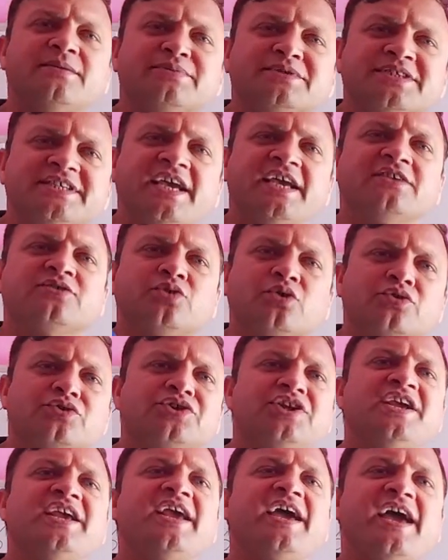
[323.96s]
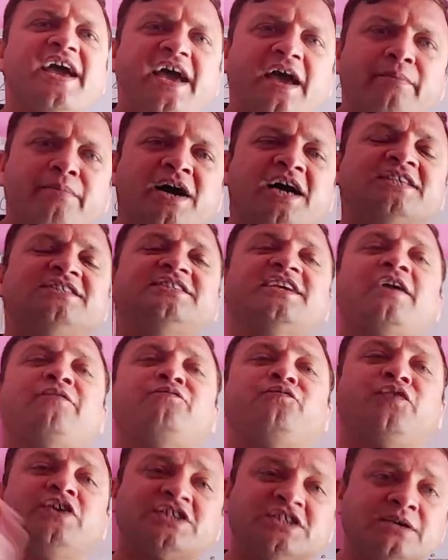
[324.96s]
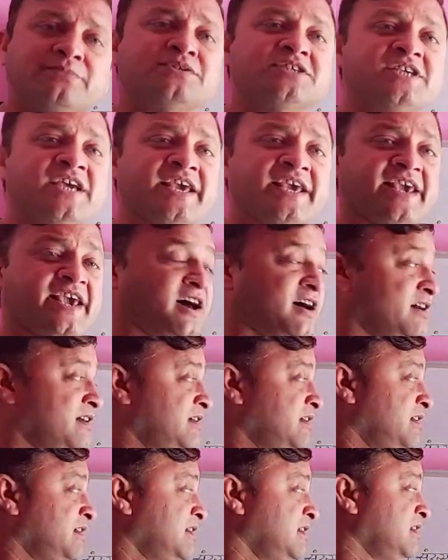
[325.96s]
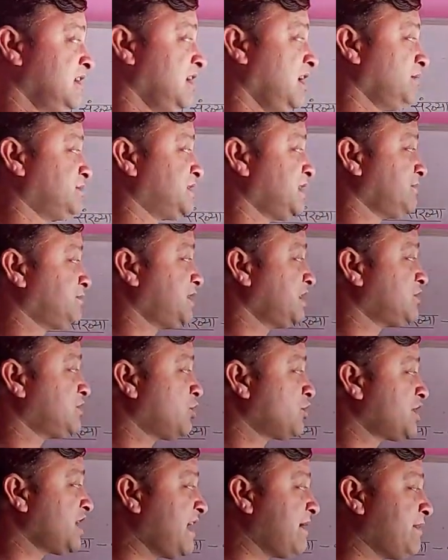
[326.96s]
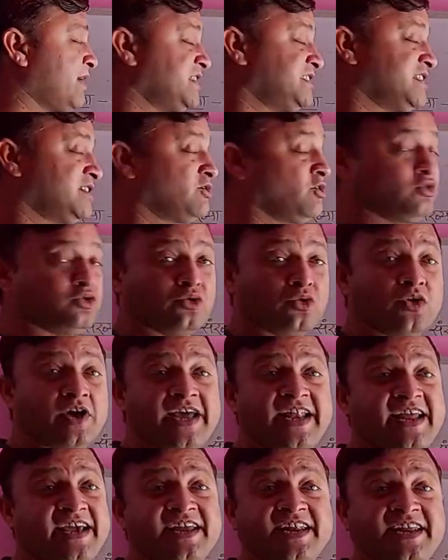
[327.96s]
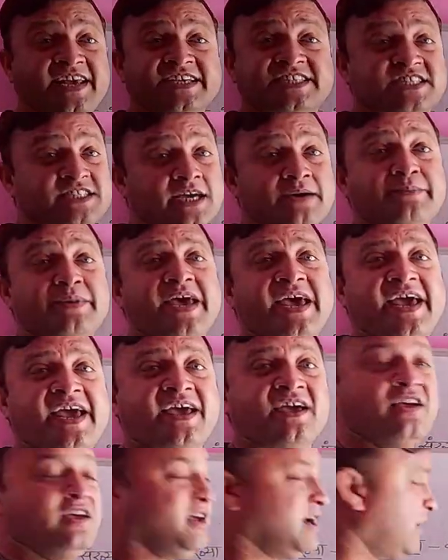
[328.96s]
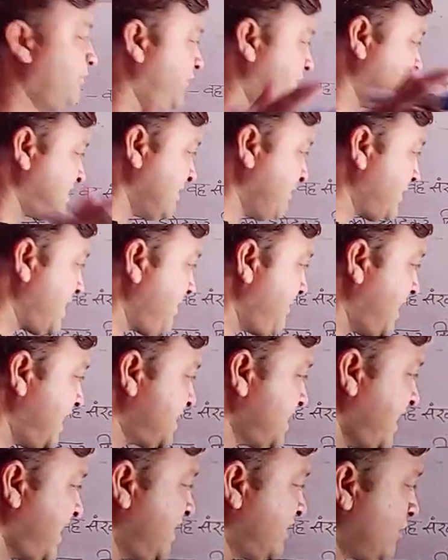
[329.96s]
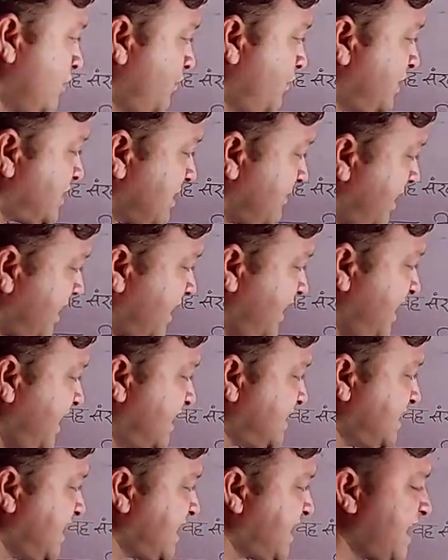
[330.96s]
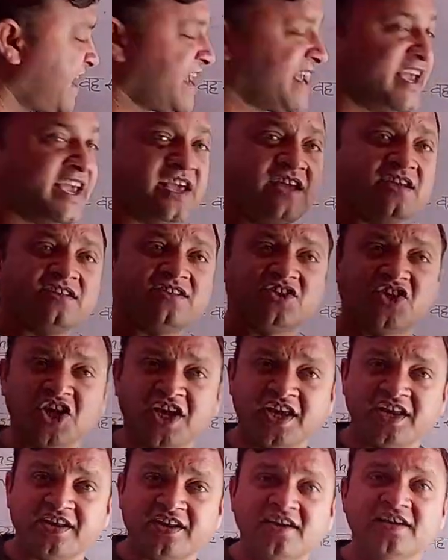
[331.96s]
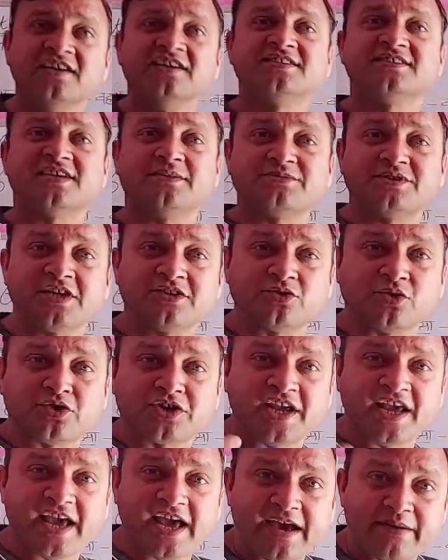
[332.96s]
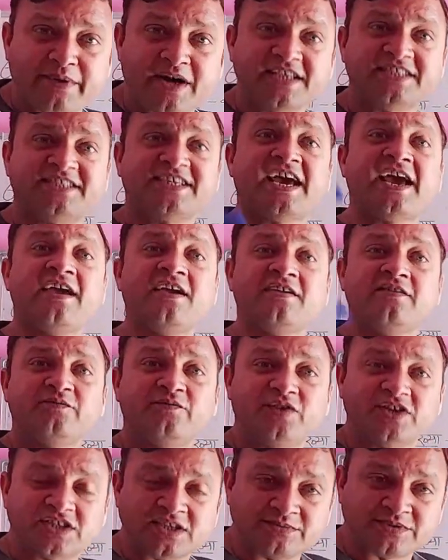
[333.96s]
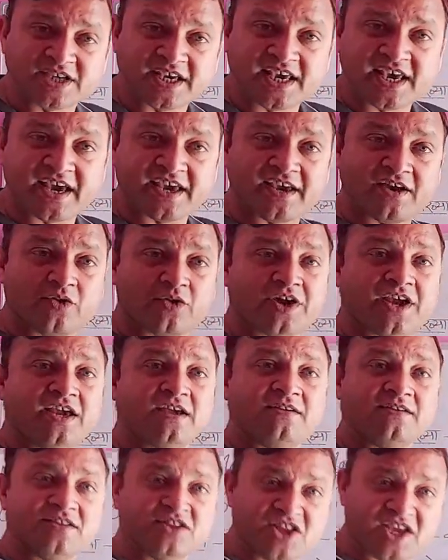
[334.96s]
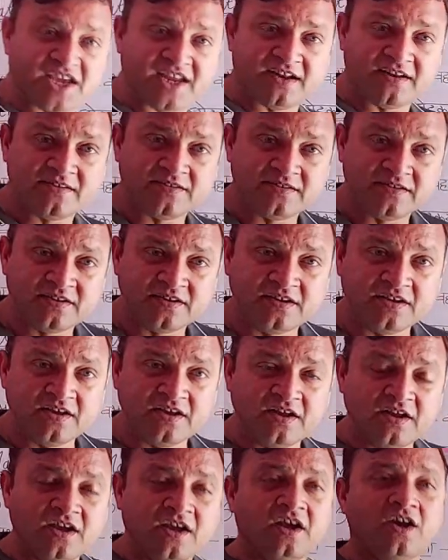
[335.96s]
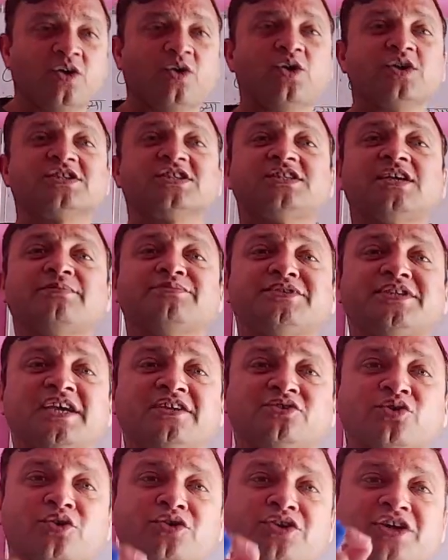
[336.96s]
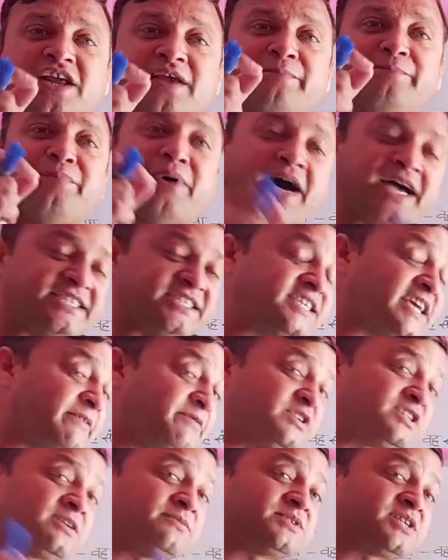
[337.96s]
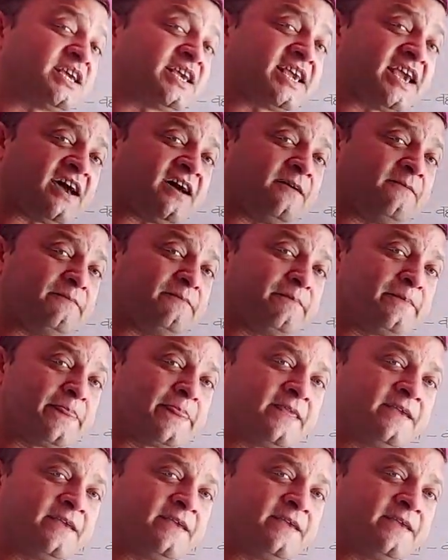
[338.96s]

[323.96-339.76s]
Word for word: सबसे छोटी अभाज्य विषम संख्या अब सबसे छोटी अभाज्य तो दो है लेकिन ये सम है और विषम के बाद आएगी तो विषम अगली आ जाएगी क्या आएगी तीन सबसे छोटी अभाज्य विषम संख्या क्या होगी तीन और सबसे छोटी भाज्य विषम संख्या